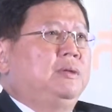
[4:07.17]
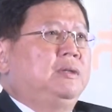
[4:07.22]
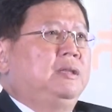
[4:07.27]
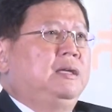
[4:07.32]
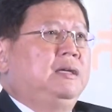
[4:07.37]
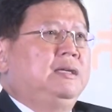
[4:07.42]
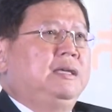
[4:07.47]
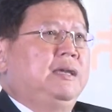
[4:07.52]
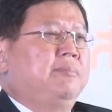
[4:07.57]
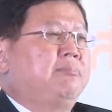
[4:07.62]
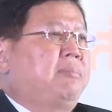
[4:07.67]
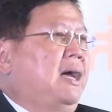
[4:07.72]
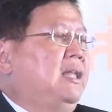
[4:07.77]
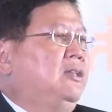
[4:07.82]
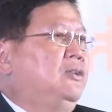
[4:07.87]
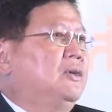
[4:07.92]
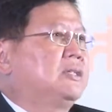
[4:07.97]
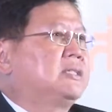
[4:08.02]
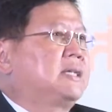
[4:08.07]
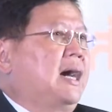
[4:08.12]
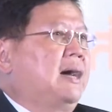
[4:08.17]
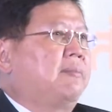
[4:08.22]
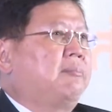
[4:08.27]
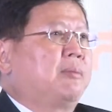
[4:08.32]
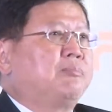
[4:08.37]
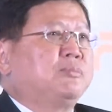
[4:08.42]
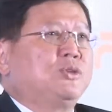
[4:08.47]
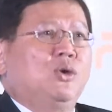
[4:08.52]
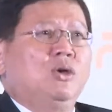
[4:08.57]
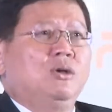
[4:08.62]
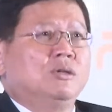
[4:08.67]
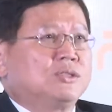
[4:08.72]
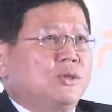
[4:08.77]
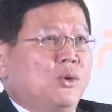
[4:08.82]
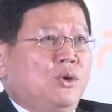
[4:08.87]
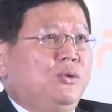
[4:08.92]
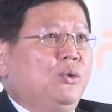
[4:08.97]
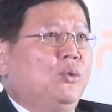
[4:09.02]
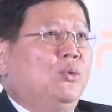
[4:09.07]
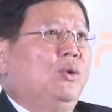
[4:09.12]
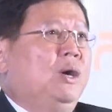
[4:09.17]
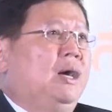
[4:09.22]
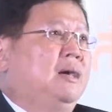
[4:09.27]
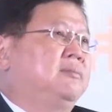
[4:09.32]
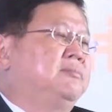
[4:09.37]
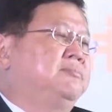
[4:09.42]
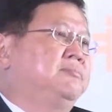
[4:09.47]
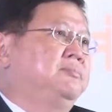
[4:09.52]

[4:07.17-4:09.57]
หรือเขียนแผนยุทธศาสตร์แบบสวยรู้อ่ะ